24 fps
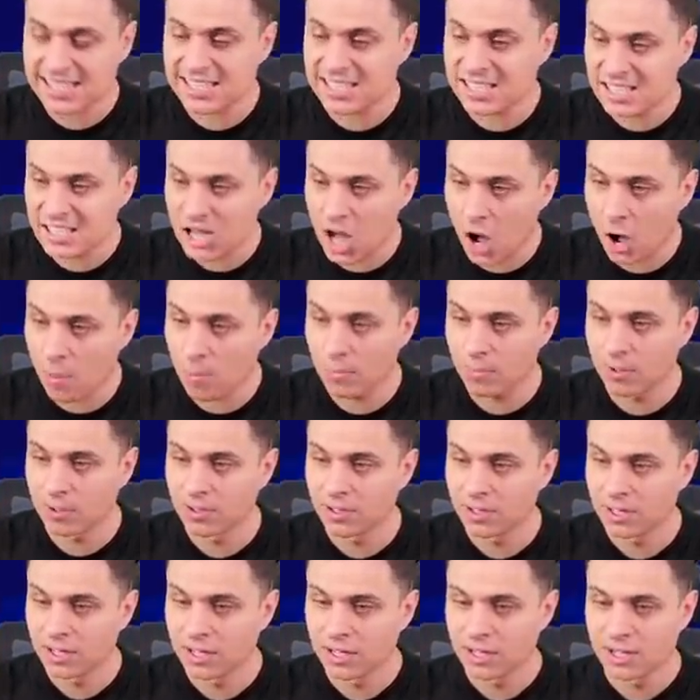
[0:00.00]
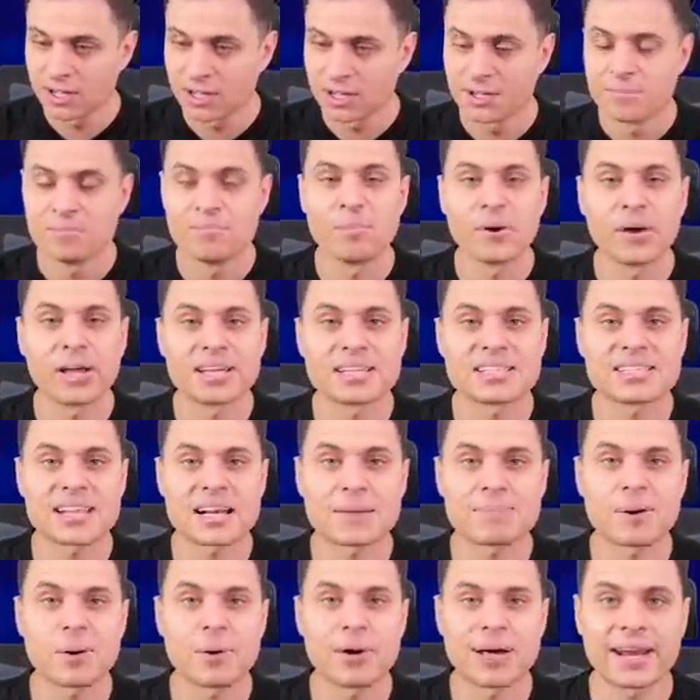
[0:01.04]
są moje
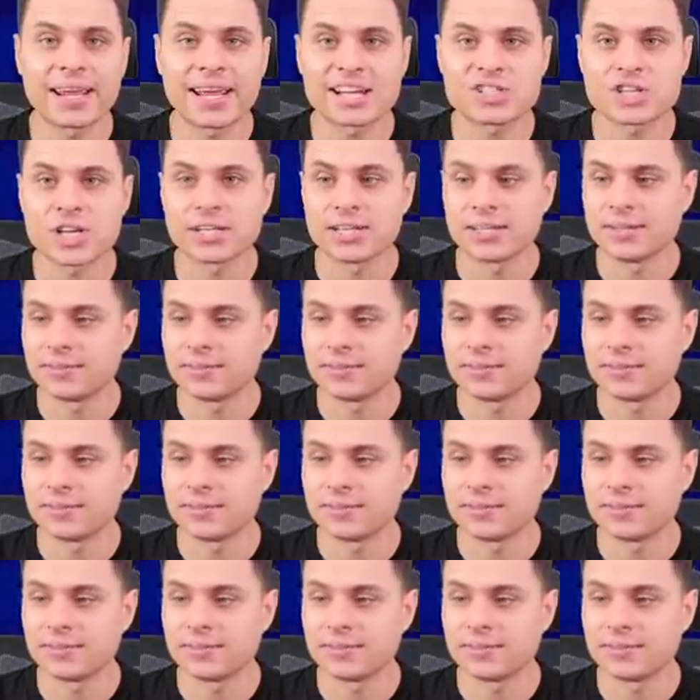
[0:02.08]
star powery i gadżety?